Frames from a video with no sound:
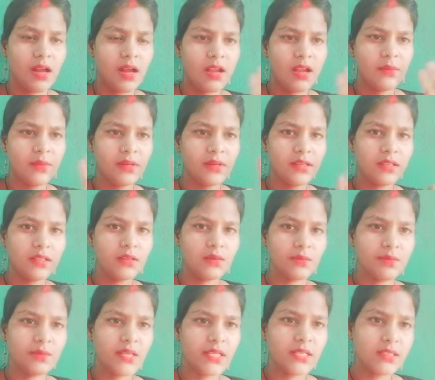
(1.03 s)
हाय
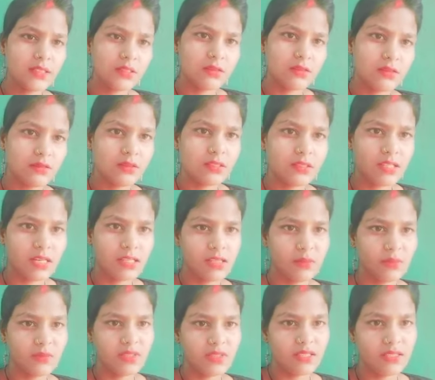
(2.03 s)
फ्रेंड मैं नीतू निषाद
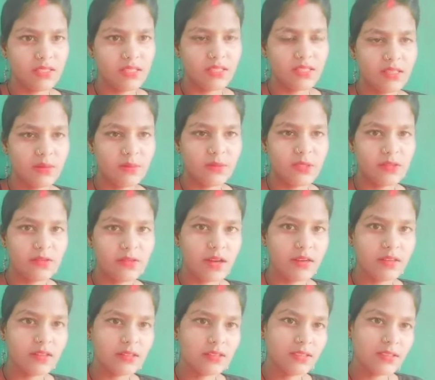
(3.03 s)
अपने चैनल में
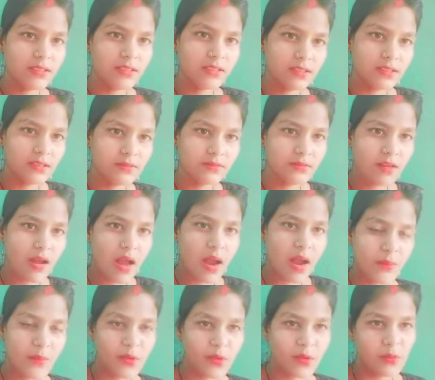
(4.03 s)
स्वागत करती हूँ
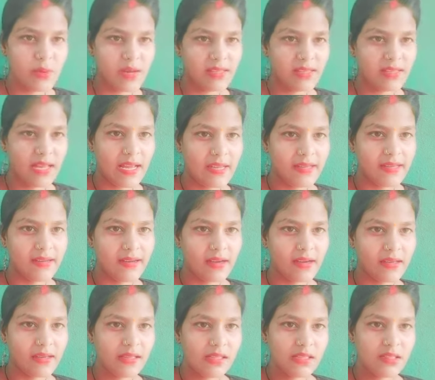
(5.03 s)
आप लोग
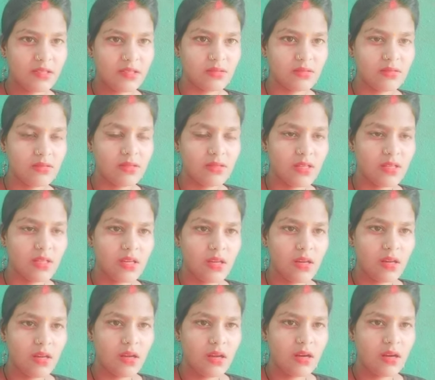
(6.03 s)
बताइएगा कैसे हो
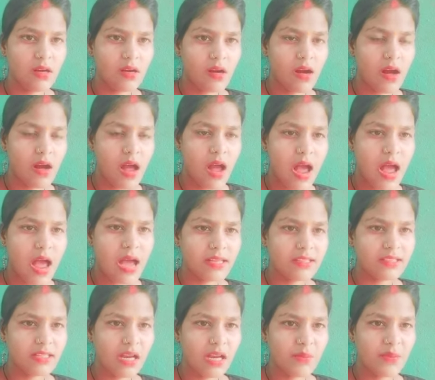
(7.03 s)
और
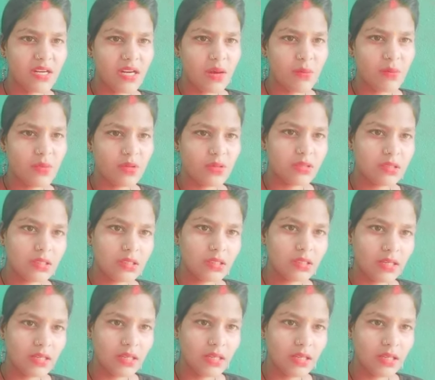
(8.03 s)
आज का मेरा
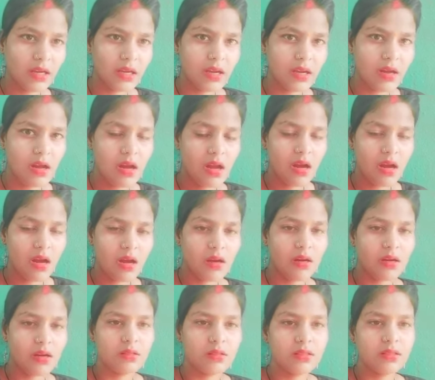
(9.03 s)
ब्लॉग है
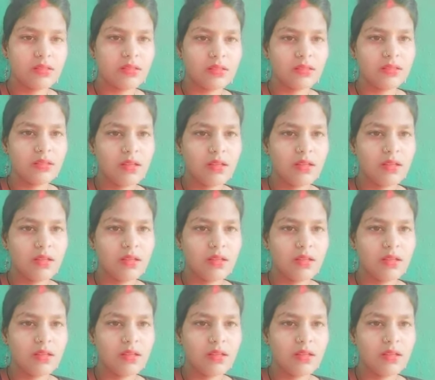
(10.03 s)
और